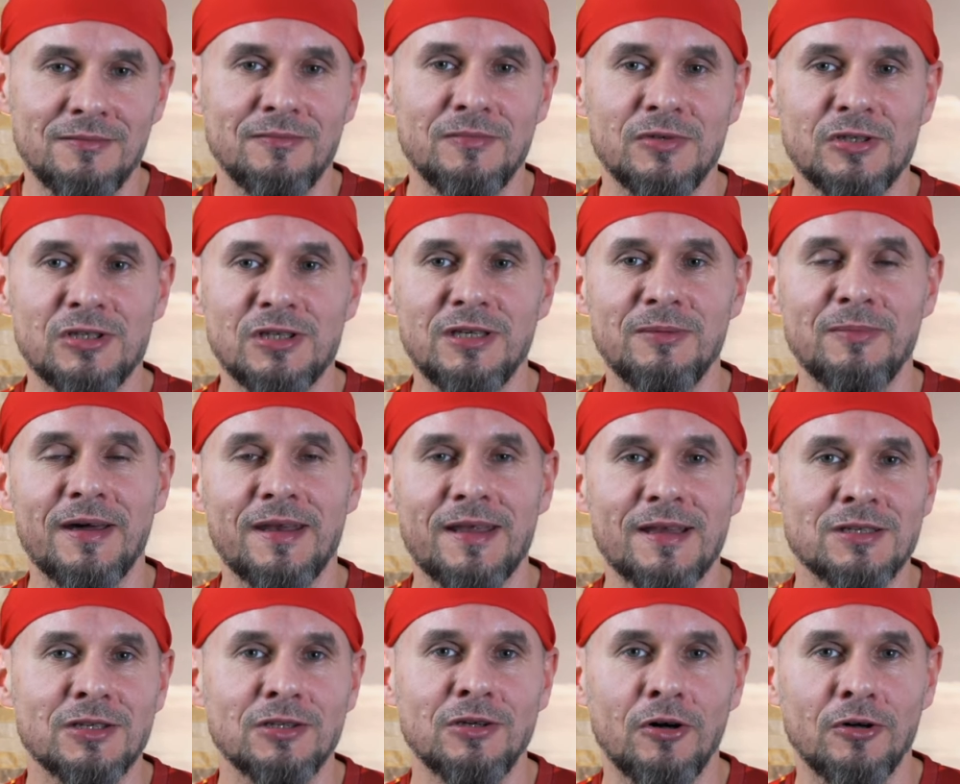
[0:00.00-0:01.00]
Myślimy
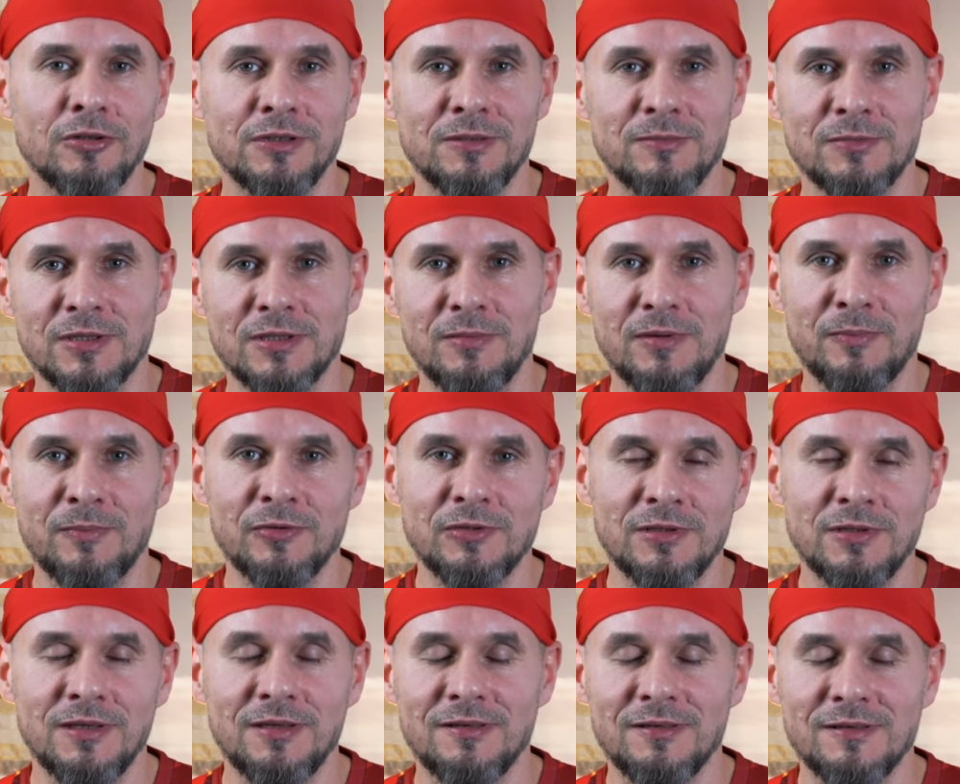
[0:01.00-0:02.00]
raczej o tym, żeby
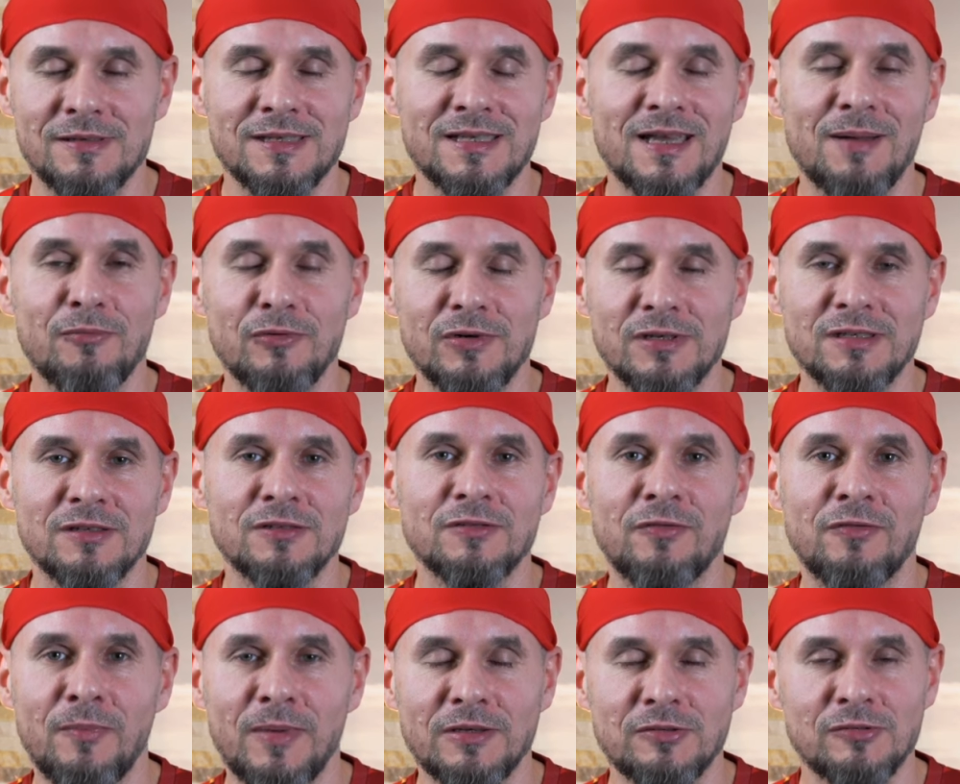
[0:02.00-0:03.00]
później
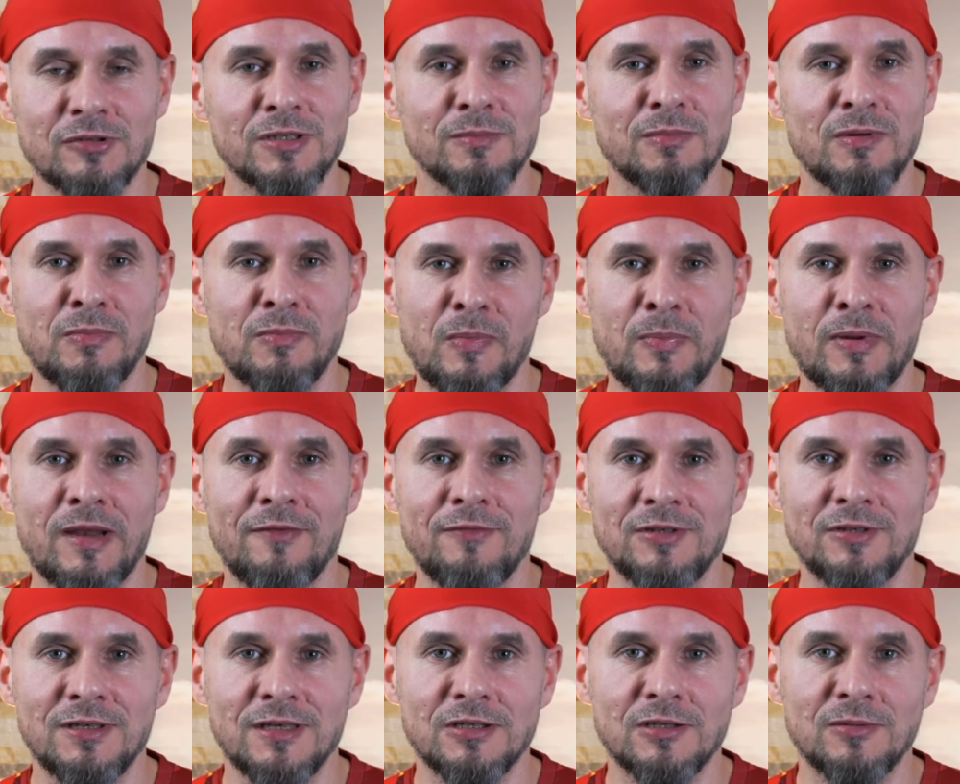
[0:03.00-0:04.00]
zabłysnąć w meczu, żeby
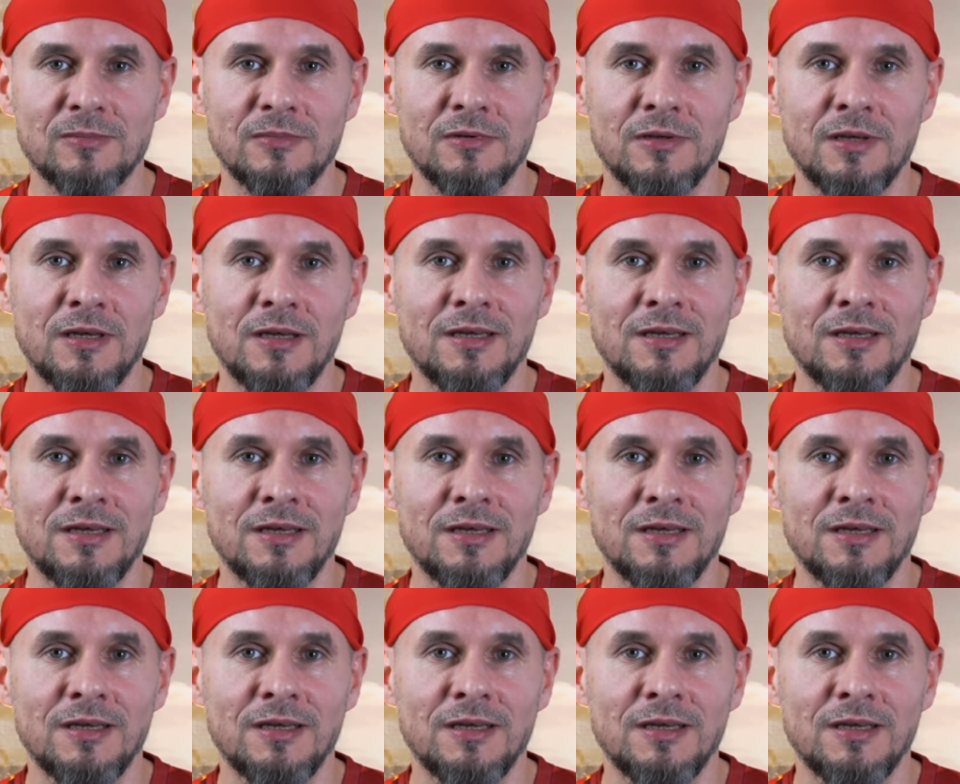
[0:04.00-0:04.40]
poprawić naszą